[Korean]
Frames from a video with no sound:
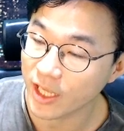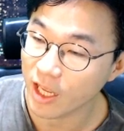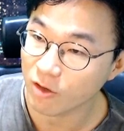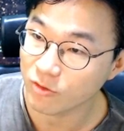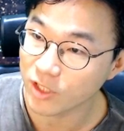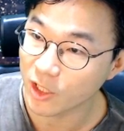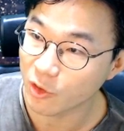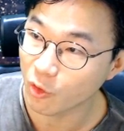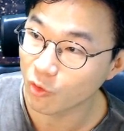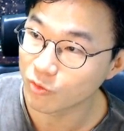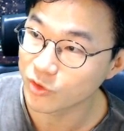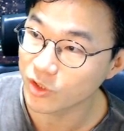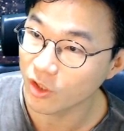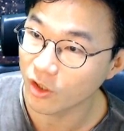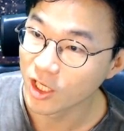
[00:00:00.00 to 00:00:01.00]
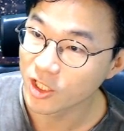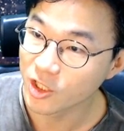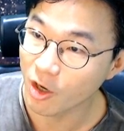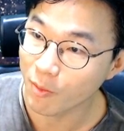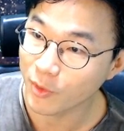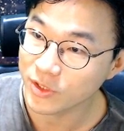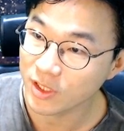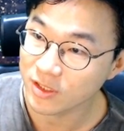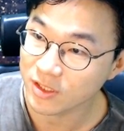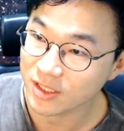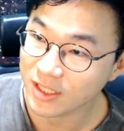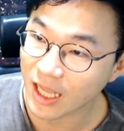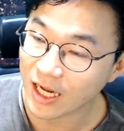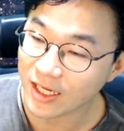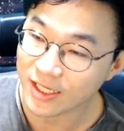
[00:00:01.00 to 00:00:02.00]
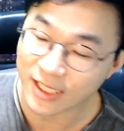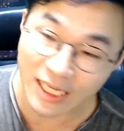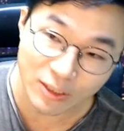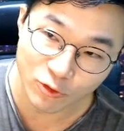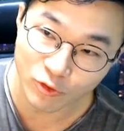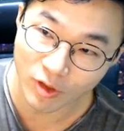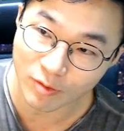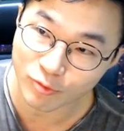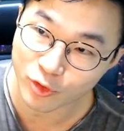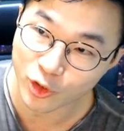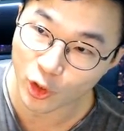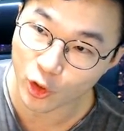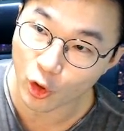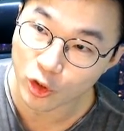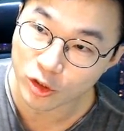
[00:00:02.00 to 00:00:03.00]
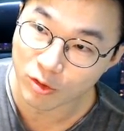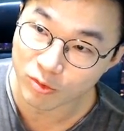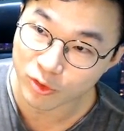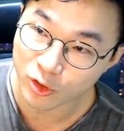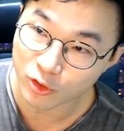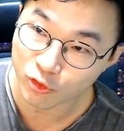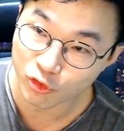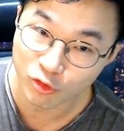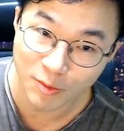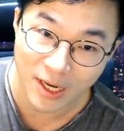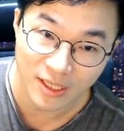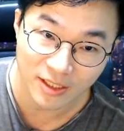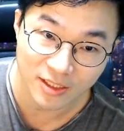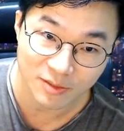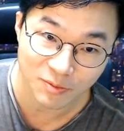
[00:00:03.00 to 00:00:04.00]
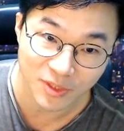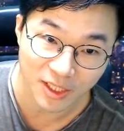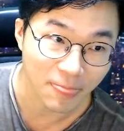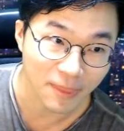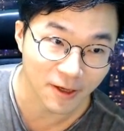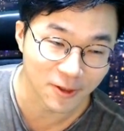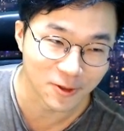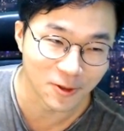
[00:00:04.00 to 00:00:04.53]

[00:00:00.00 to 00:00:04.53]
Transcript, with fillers: 깨고 내려오면서 0%딱 깬 순간부터 여기서부터 출발을 했습니다.